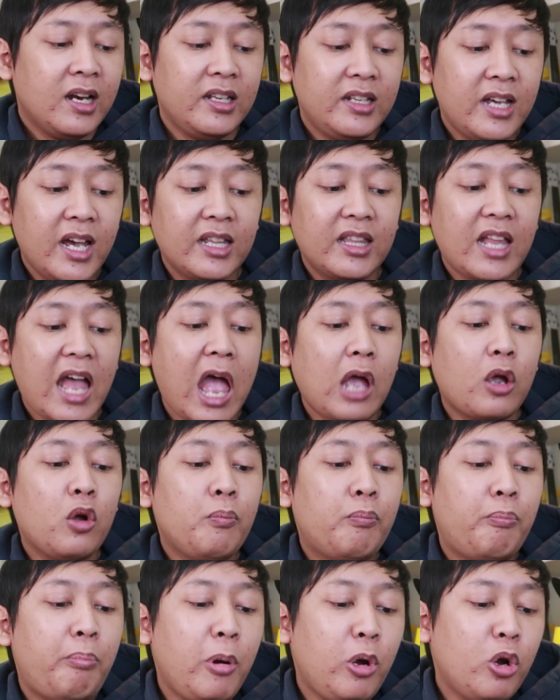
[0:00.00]
lihat
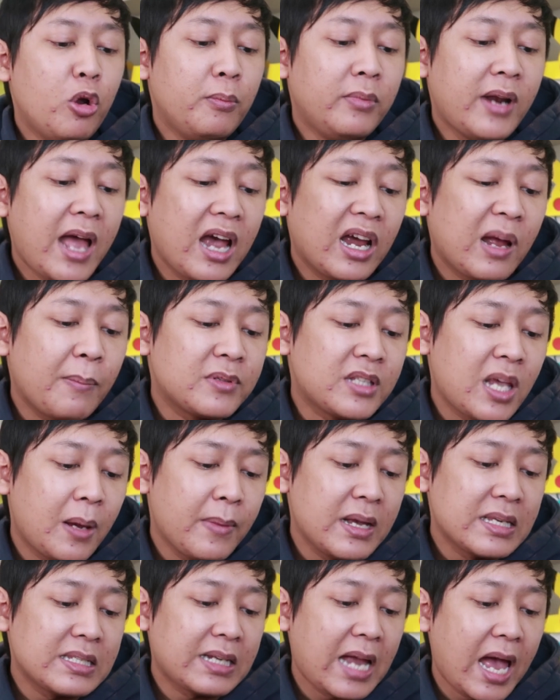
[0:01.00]
aku belum nangkep
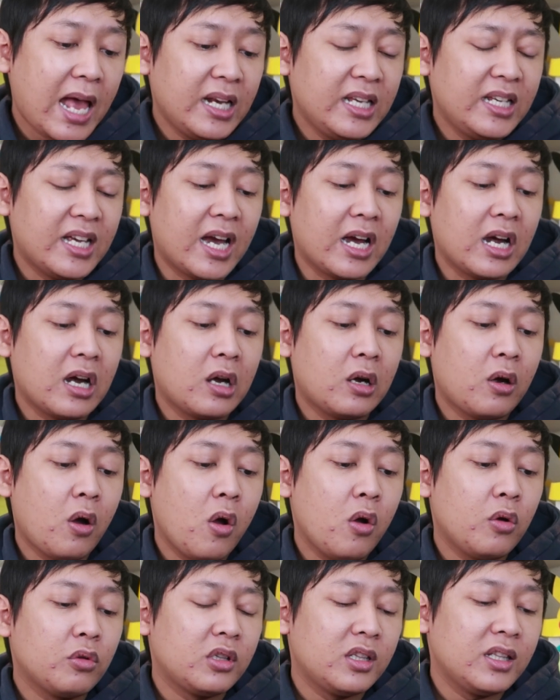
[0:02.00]
sama sekali ya
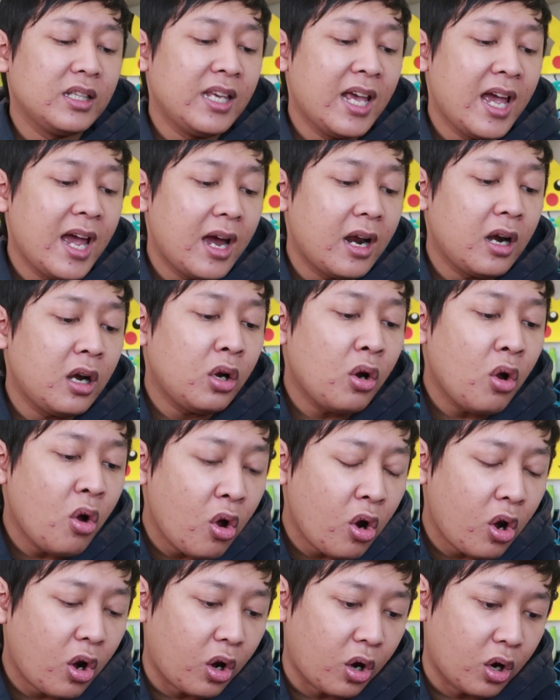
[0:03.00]
koknya
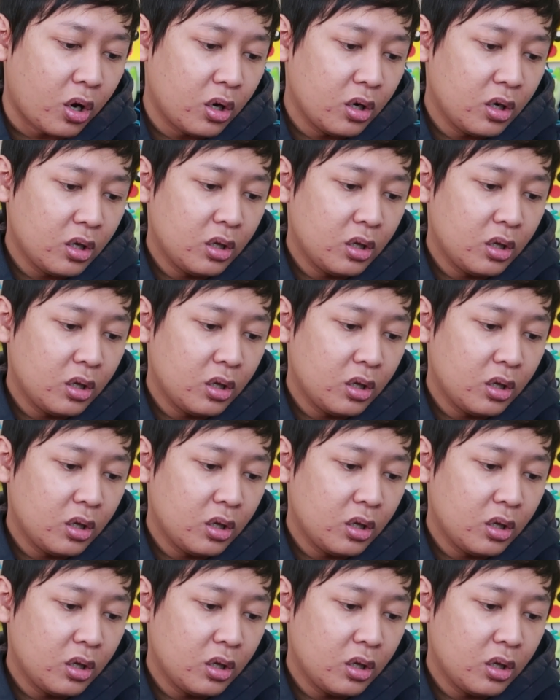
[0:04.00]
nol